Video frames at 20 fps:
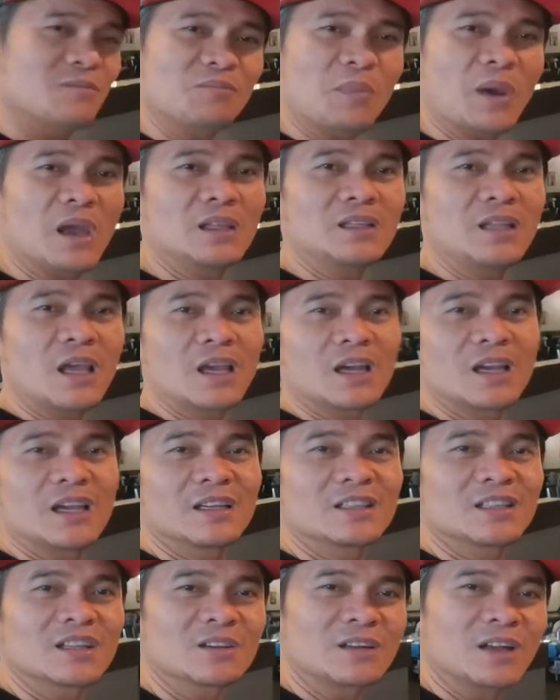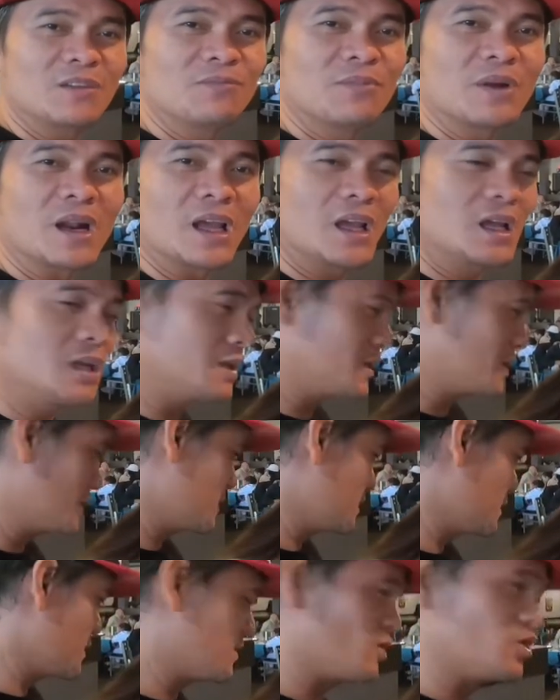Payday kaya naglibre.
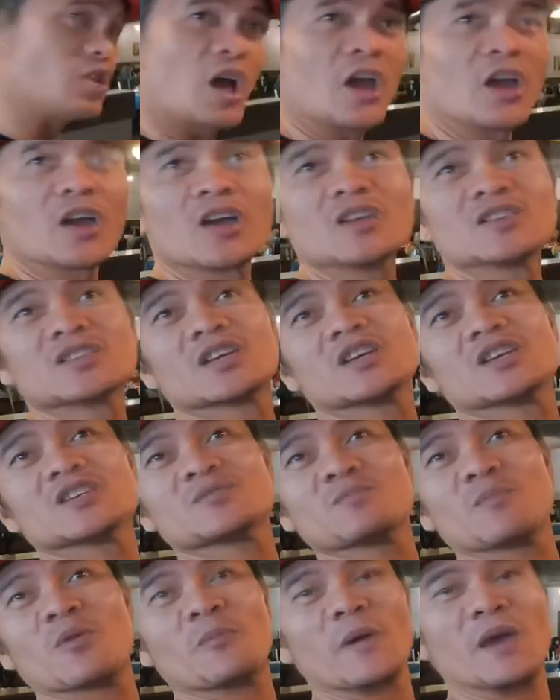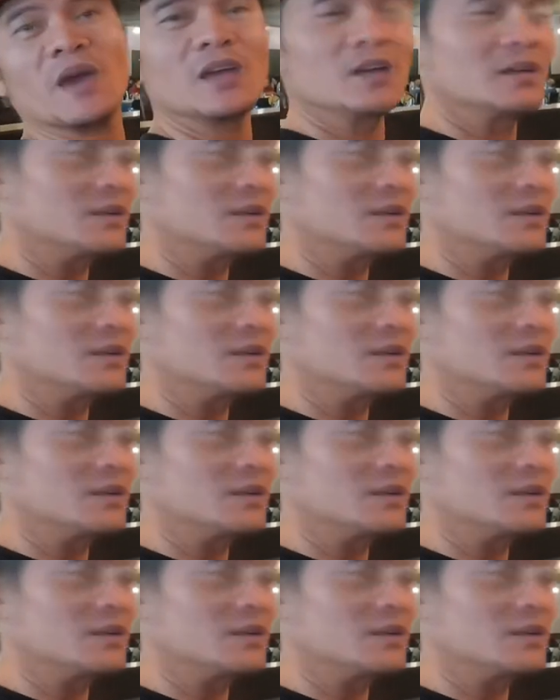Dito tayo ngayon sa Yes Buffet.